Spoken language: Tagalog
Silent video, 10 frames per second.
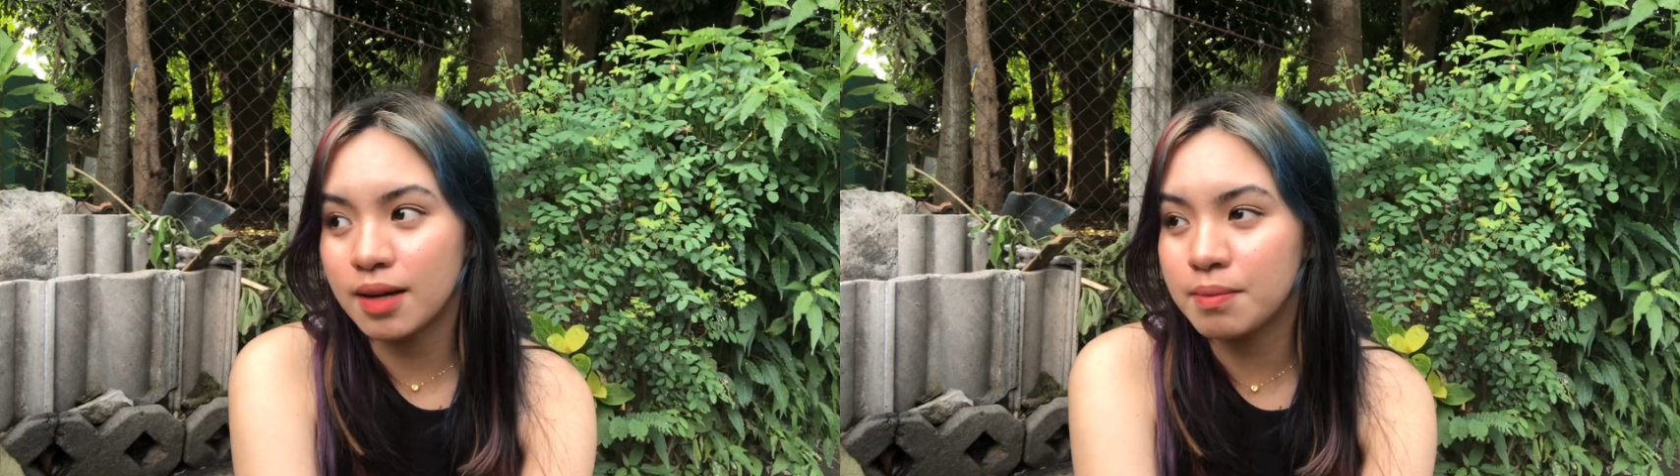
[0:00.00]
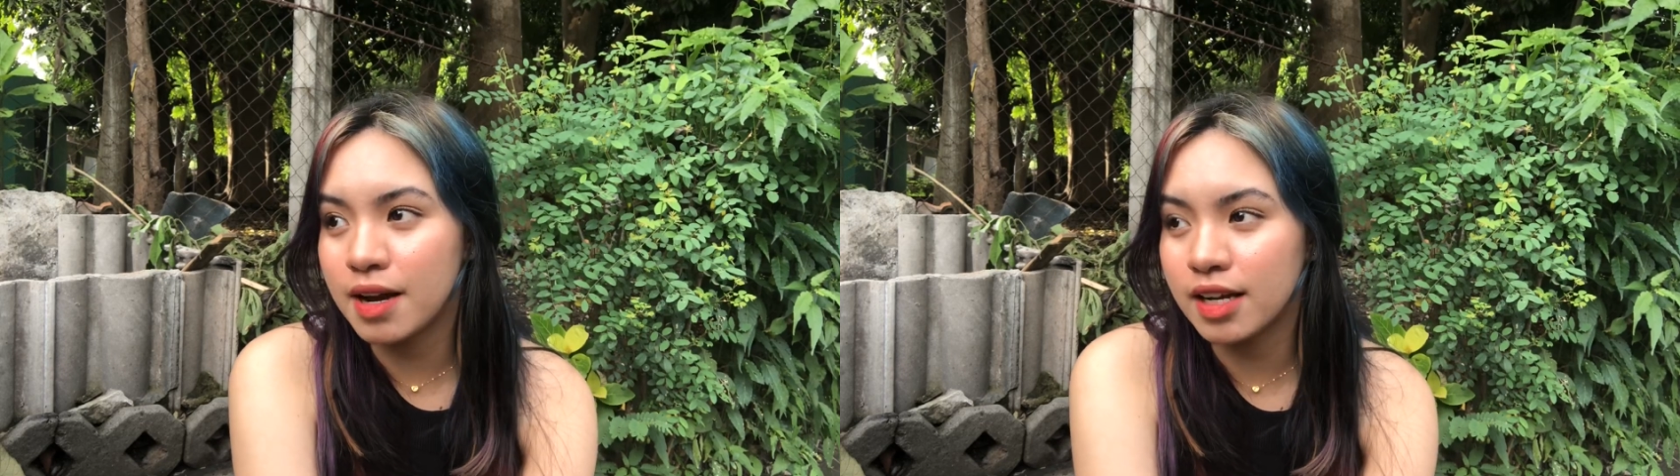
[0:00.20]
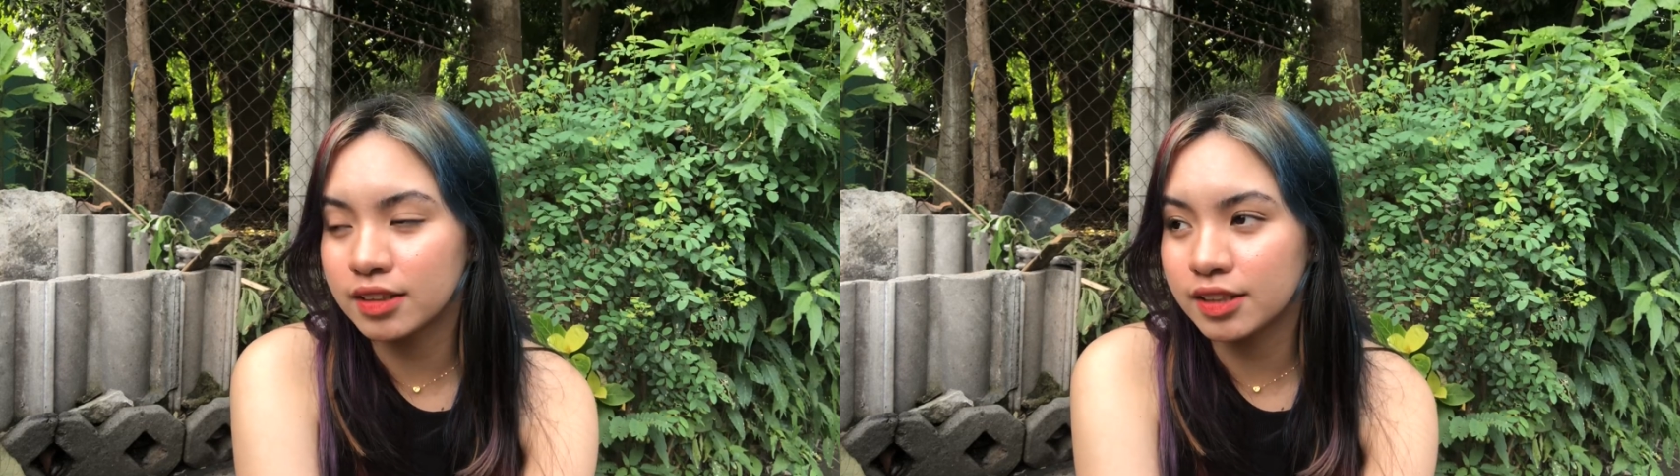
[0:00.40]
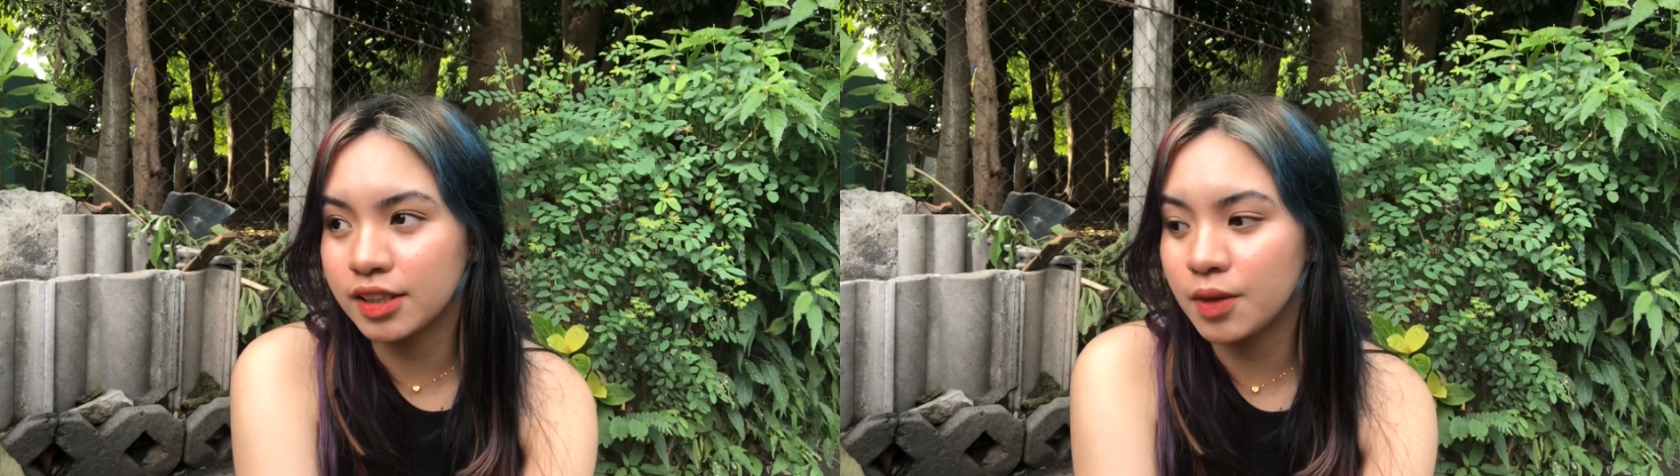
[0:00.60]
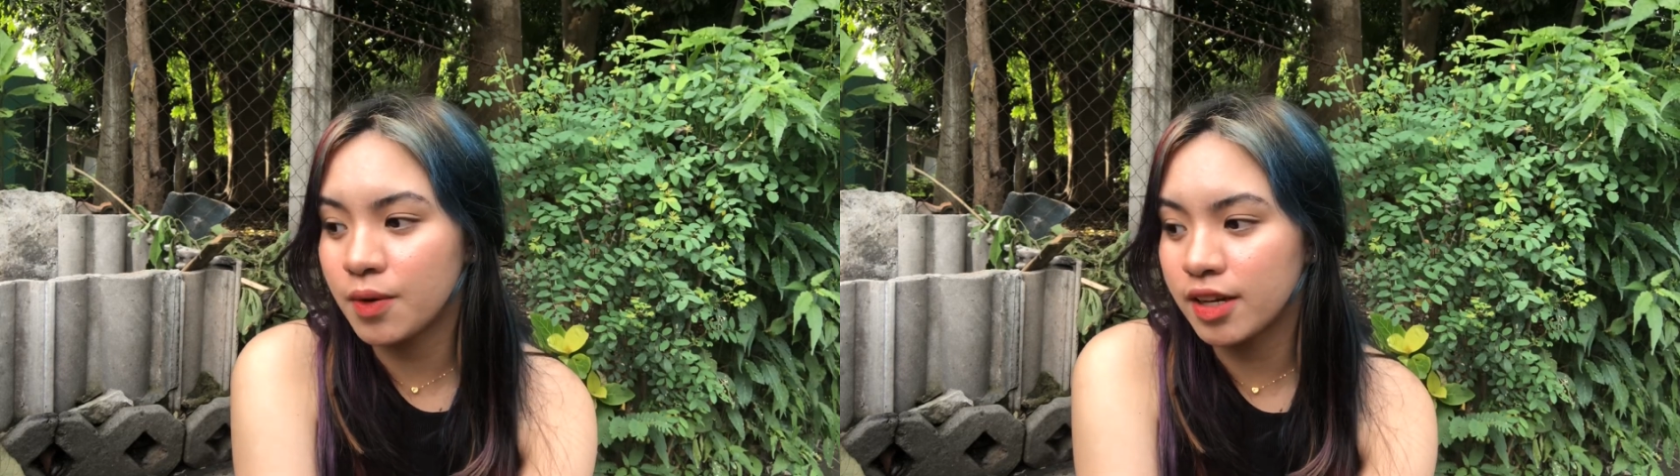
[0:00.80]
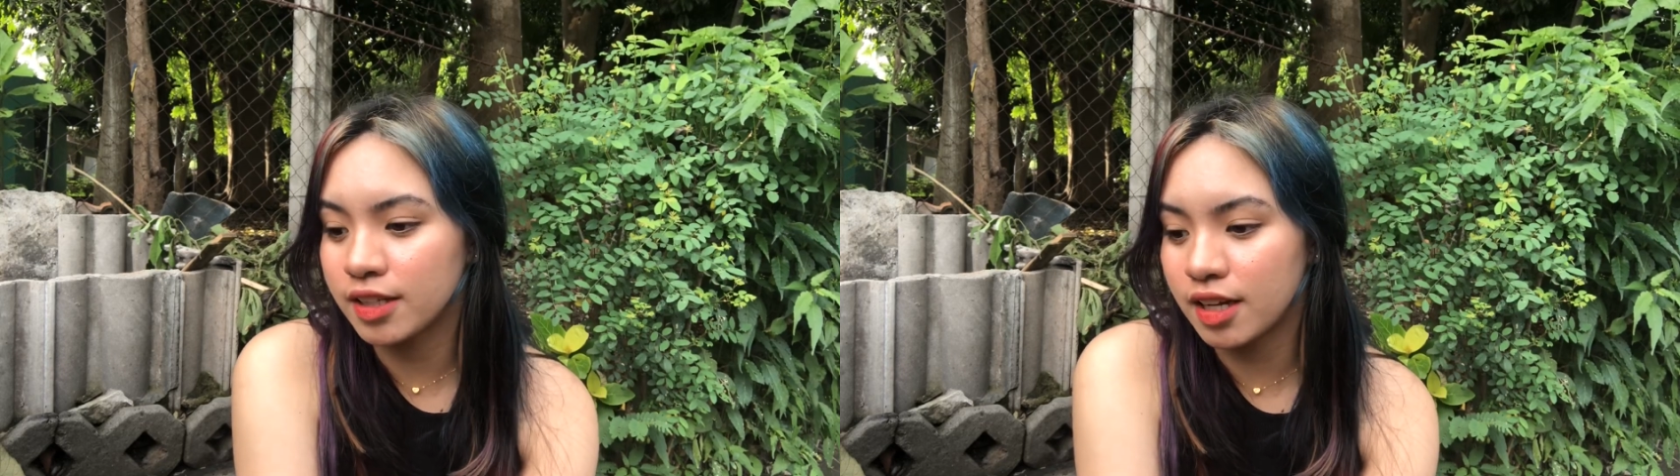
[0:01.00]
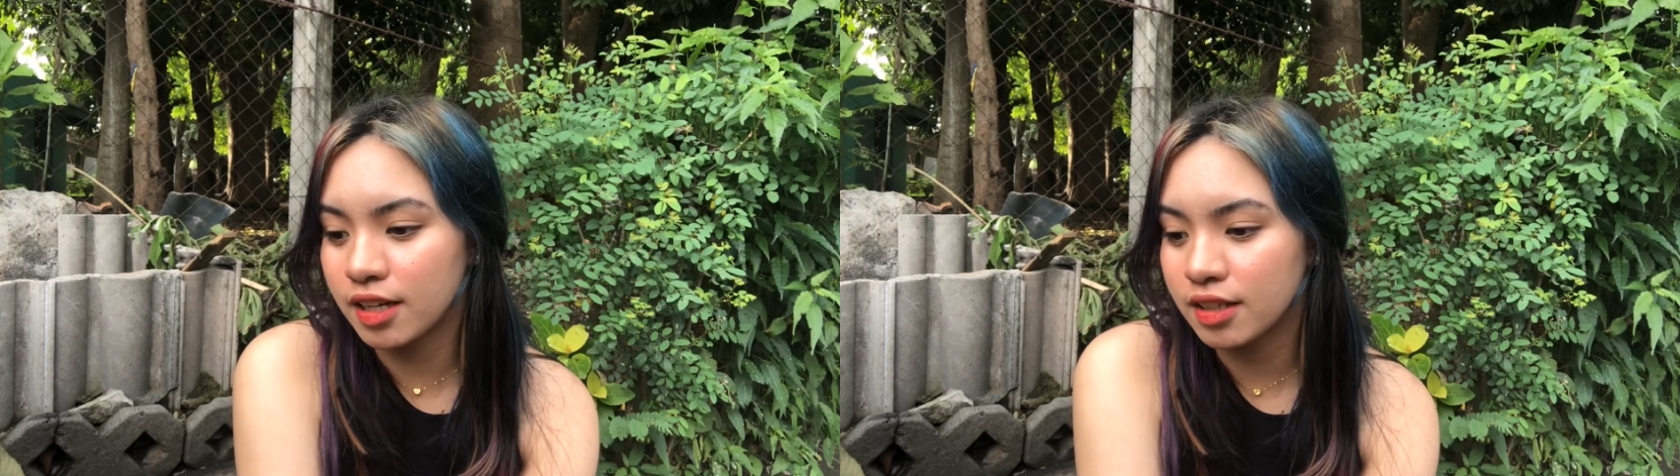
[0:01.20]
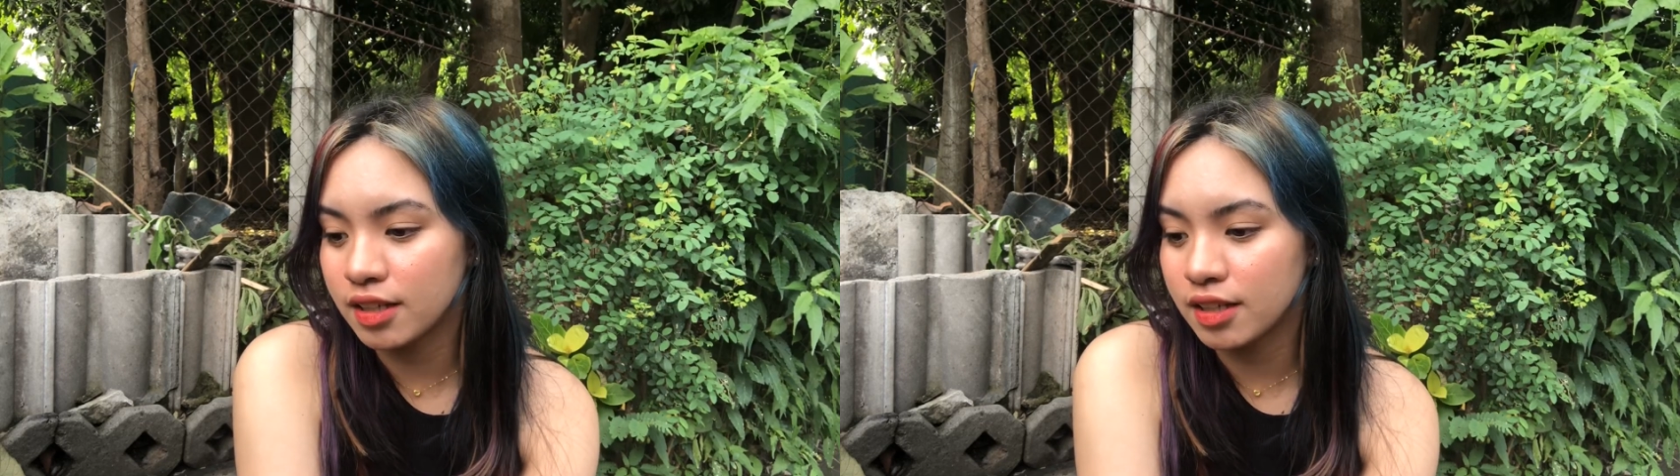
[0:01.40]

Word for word: abalang ginawa niya.